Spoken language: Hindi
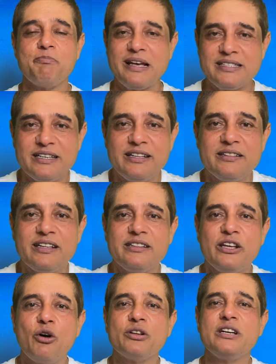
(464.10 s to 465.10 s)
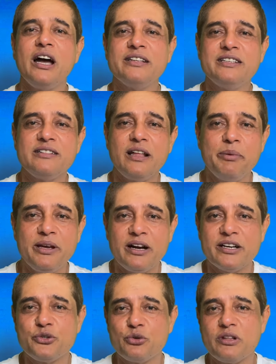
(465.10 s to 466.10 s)
पैसे देते थे और जहां जितना भी
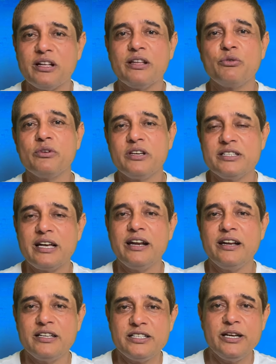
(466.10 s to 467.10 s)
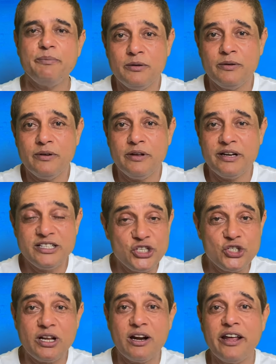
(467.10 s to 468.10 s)
खर्च होता था उनकी सारी रिसिप्ट
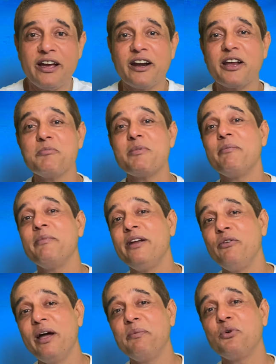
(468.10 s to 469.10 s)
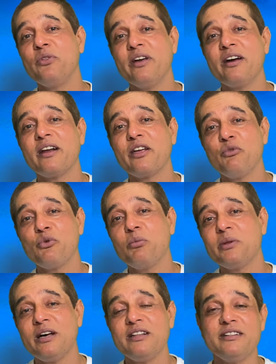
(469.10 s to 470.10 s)
रजिस्टर लेकर के मैं मेरी वाइफ को देकर के उनको
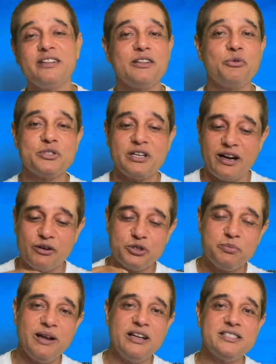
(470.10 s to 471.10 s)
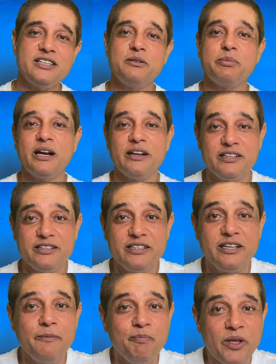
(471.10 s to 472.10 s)
बता देता था वो सारा कुछ बैलेंस शीट बना देती
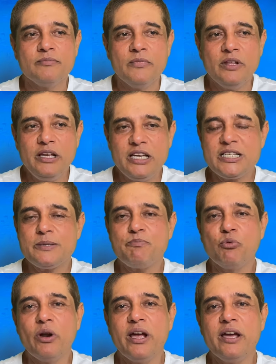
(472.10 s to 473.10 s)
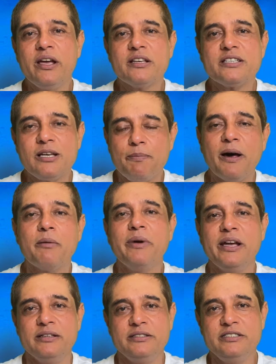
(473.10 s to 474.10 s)
थी इस पूरे सफर
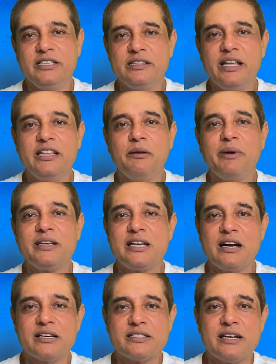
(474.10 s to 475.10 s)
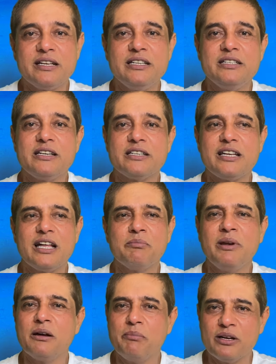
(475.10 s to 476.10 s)
में जितने दिन मैं सागर सरहदी जी के साथ
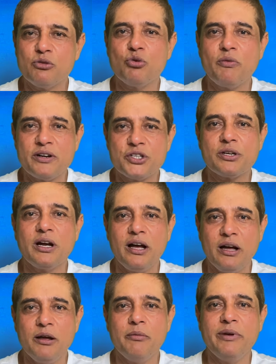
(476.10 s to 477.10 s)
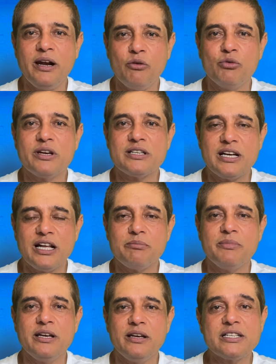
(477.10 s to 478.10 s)
में लगभग दो वर्ष का मेरा उनके साथ
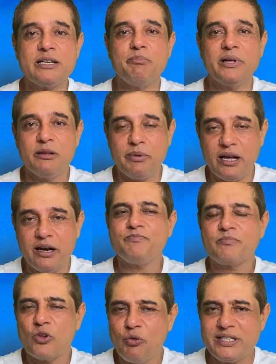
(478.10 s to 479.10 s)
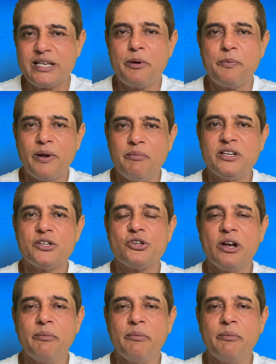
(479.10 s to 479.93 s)
में संबंध बना रहा वैसे भी फिल्म इंडस्ट्री